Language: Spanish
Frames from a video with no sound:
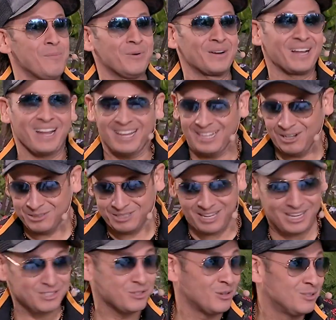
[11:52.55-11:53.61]
porque, o
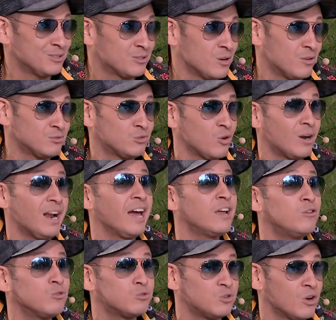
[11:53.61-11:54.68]
sea, son, todas las
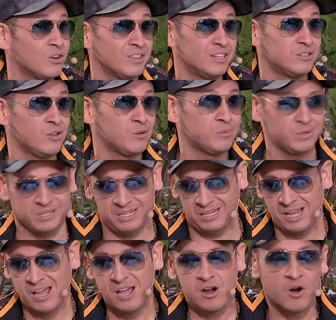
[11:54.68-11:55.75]
ilusiones, ¿no? Porque,
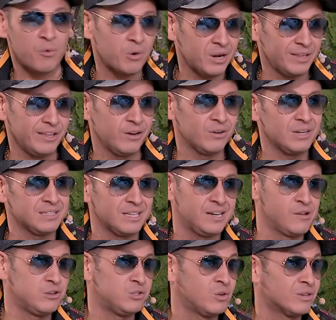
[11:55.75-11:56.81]
como les digo, la
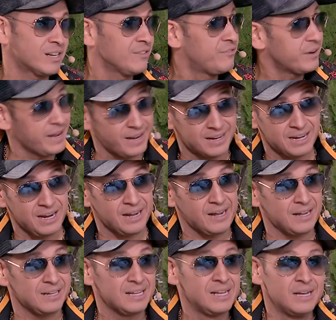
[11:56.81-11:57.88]
televisión
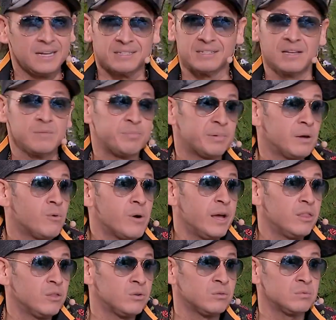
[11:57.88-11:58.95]
refresca, siempre es
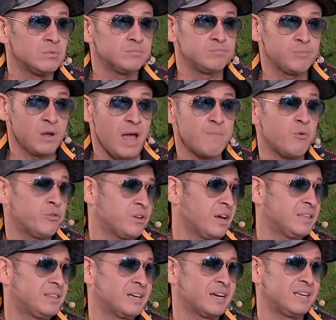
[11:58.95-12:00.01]
bueno. Pues hay mucha
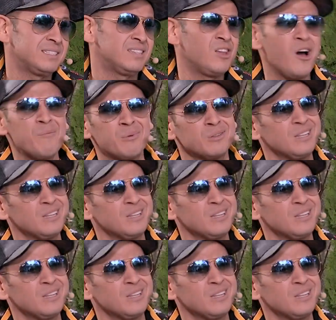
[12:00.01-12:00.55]
gente que dice, no, pero